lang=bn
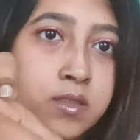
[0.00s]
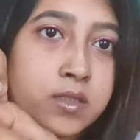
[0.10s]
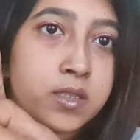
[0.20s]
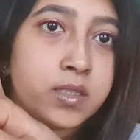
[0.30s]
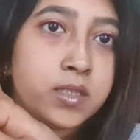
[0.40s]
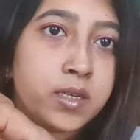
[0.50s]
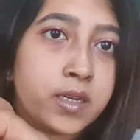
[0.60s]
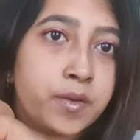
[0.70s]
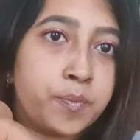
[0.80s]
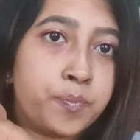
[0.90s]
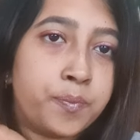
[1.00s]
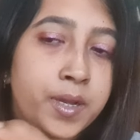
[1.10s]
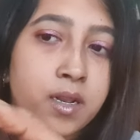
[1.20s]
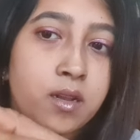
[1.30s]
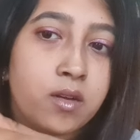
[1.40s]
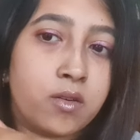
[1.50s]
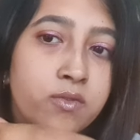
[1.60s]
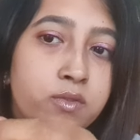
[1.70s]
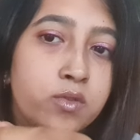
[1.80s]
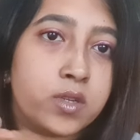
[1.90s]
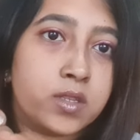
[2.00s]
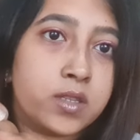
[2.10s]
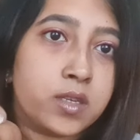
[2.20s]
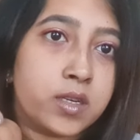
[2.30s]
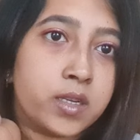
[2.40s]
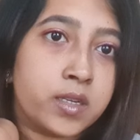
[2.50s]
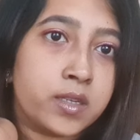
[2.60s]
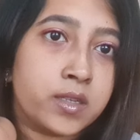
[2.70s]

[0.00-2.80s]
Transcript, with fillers: জাস্ট এটাকে পেল অফ করে দিতে হয়